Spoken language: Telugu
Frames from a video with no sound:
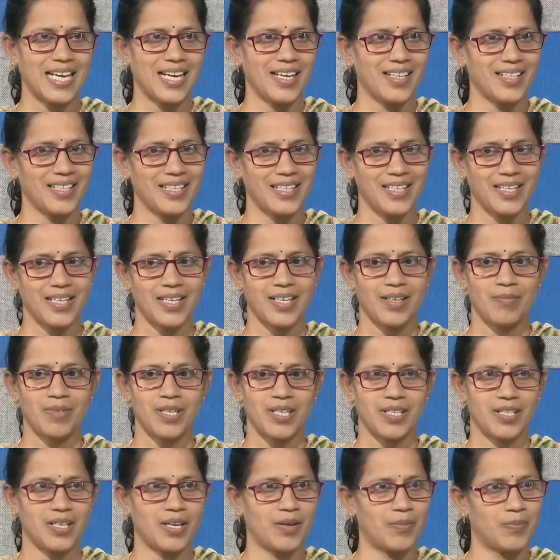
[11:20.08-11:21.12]
అది ఏం
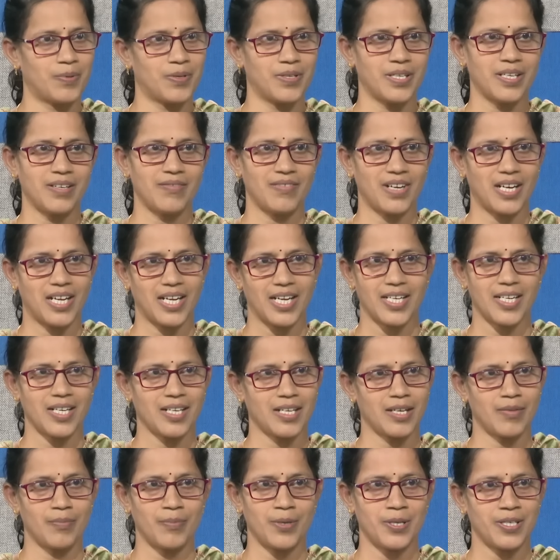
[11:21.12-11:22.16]
లేదు అప్పుడు నేను వెళ్ళగానే నా
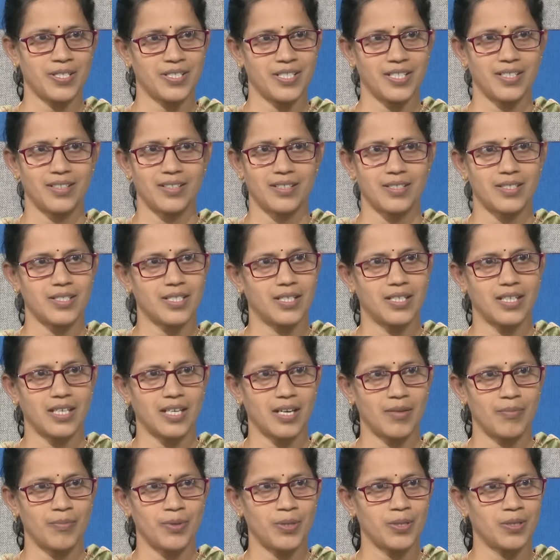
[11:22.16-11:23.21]
కంప్యూటర్ చేతికి ఇచ్చారు నా
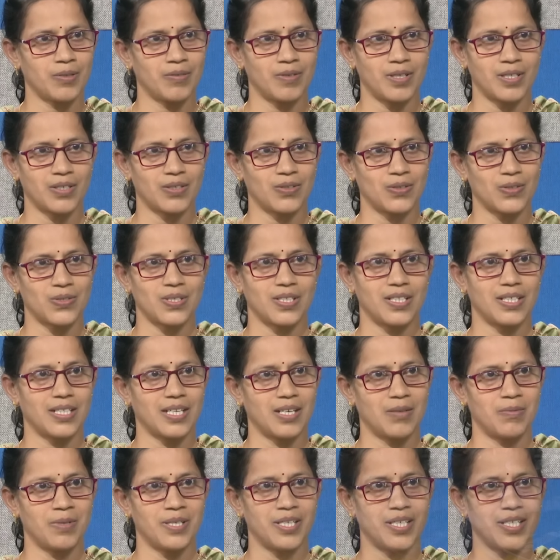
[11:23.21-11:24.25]
కంప్యూటర్ వర్క్ వస్తుంది
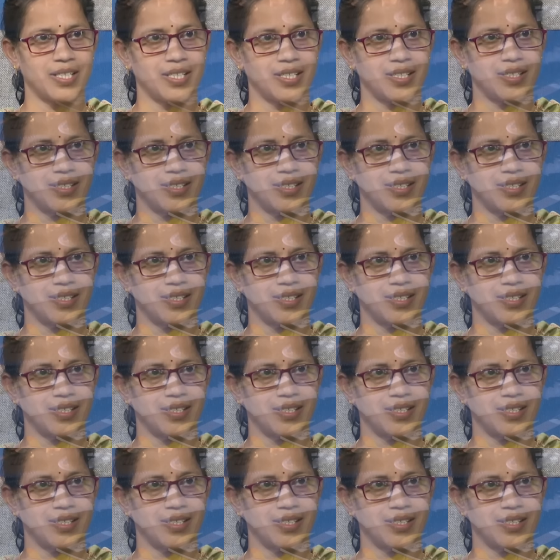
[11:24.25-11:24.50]
కాబట్టి